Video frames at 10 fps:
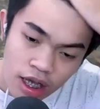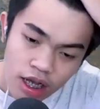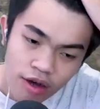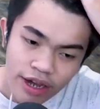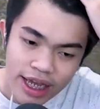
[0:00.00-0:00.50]

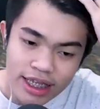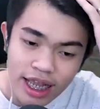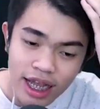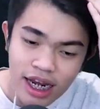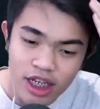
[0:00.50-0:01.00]
Oke,
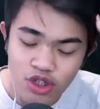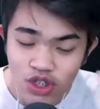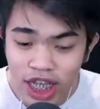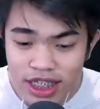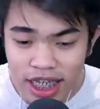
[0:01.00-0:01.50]
kita akan langsung
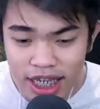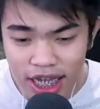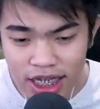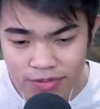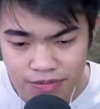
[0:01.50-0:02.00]
saja ya
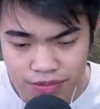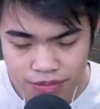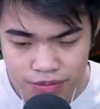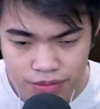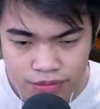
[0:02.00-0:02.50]

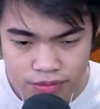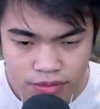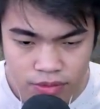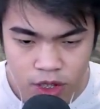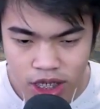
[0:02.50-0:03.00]

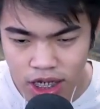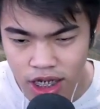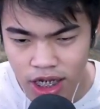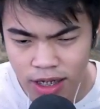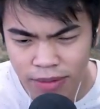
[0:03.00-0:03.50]
uh,